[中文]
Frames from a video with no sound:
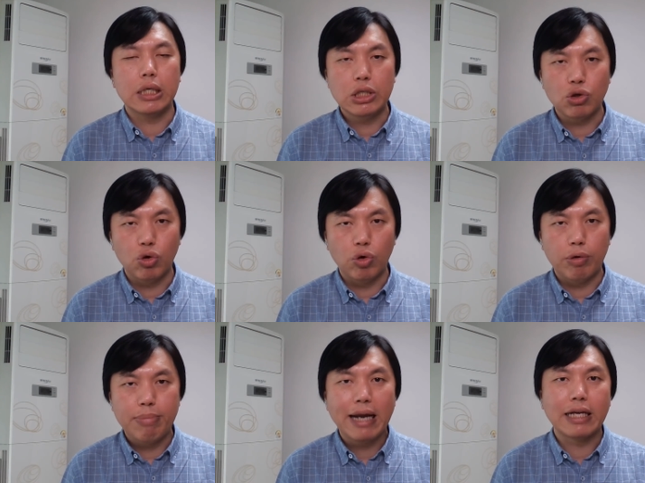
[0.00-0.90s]

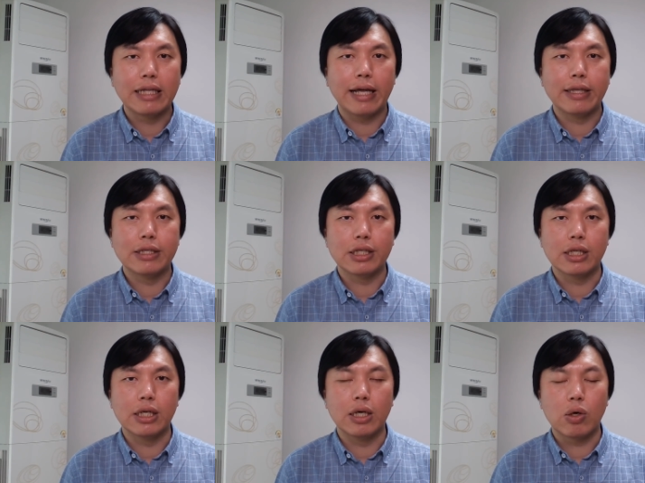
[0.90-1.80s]
1980年的这
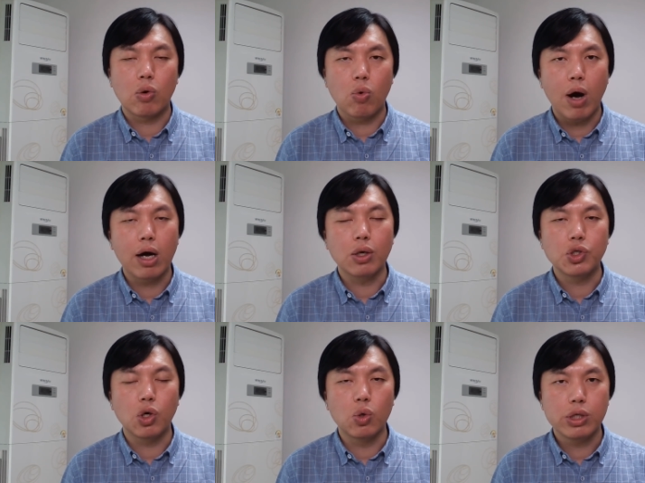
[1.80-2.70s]
个光
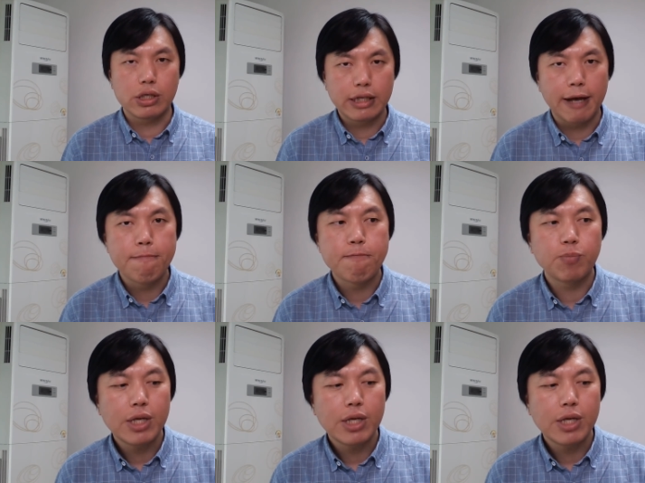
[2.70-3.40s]
州事件。